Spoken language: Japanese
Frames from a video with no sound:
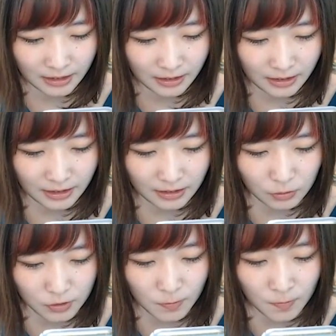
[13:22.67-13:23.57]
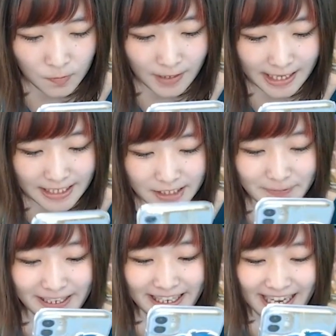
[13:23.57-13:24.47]
えっ、ー、と総
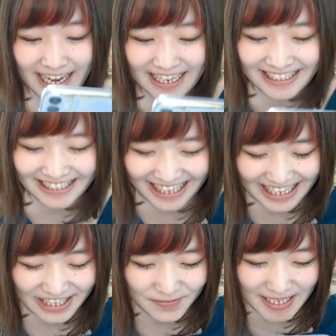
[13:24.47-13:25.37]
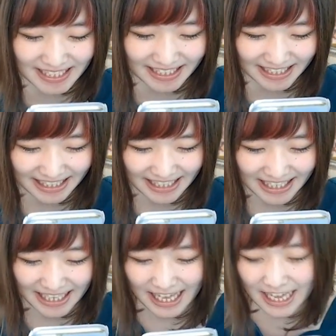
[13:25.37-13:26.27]
HP が半減マジか
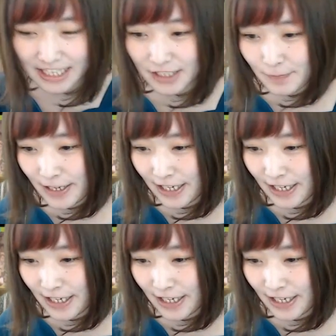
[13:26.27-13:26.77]
HP